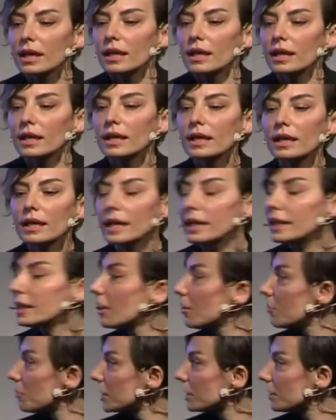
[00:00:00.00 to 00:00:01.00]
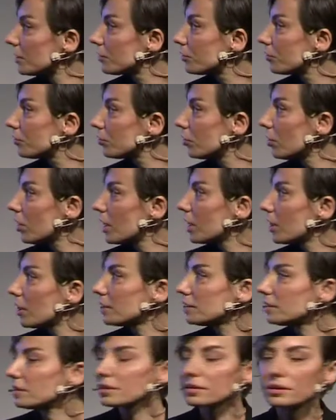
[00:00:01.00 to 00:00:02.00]
e, eğlenmek istiyor,
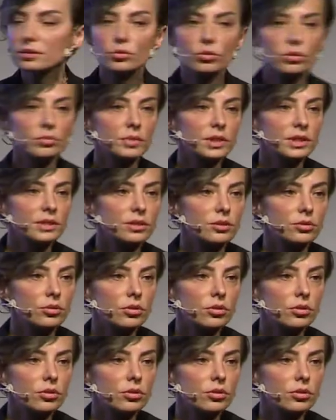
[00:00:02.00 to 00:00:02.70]
hayata hazır olmak için